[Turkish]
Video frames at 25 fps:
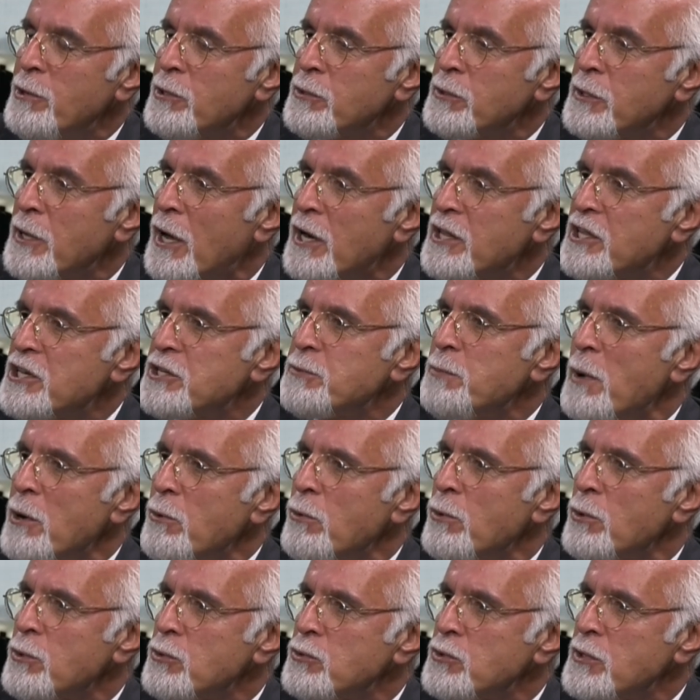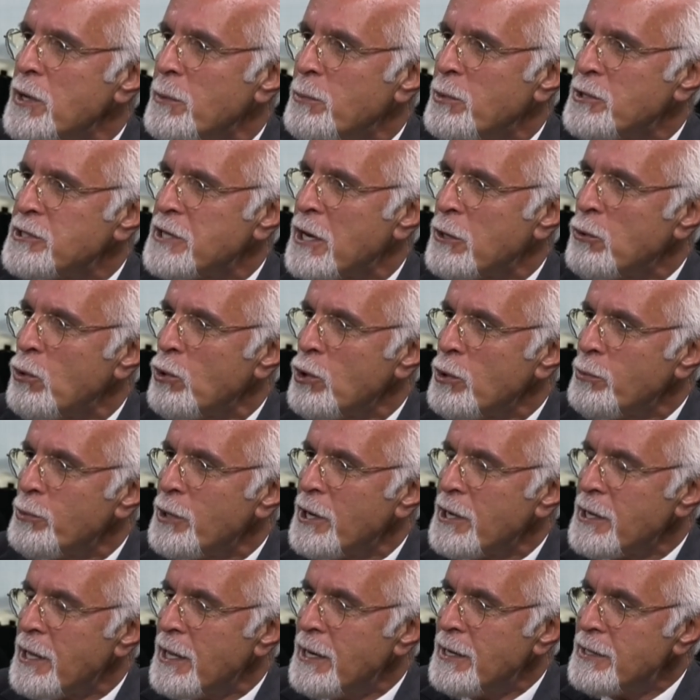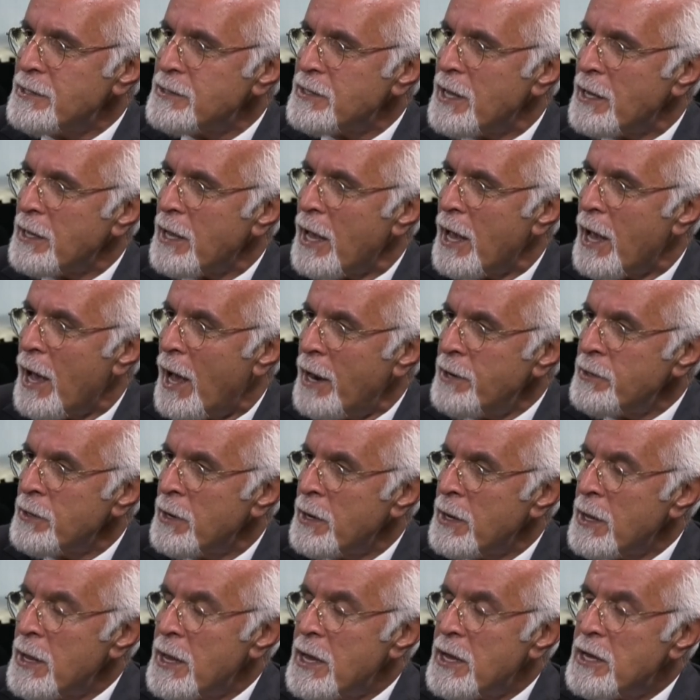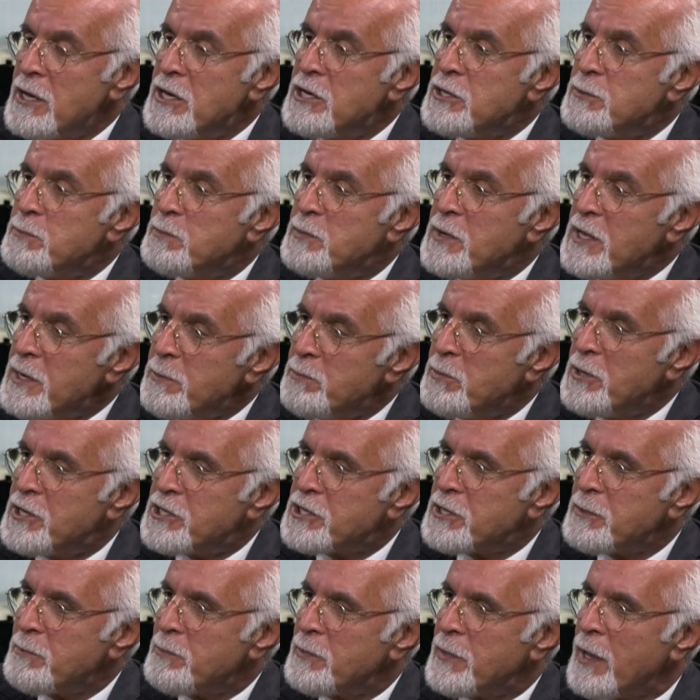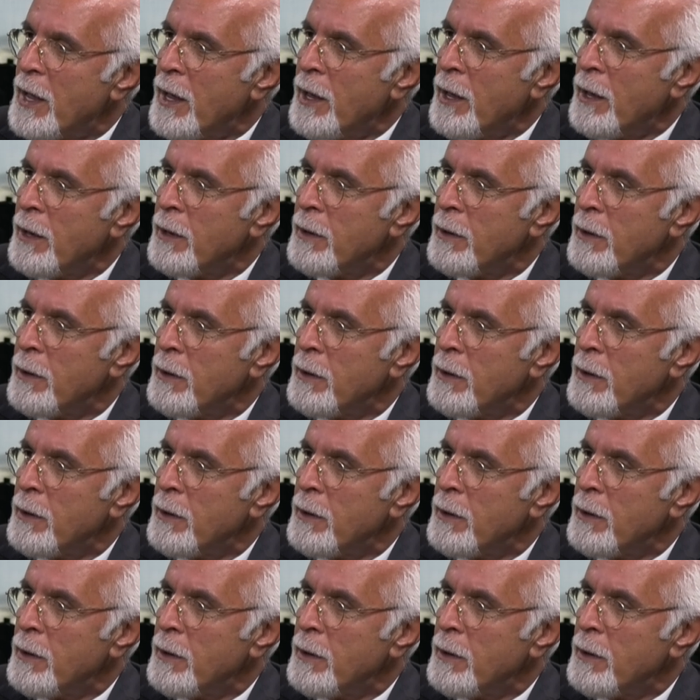bir tartışma konusu yapacak konumuna gelirsek eğer hiçbir biçimde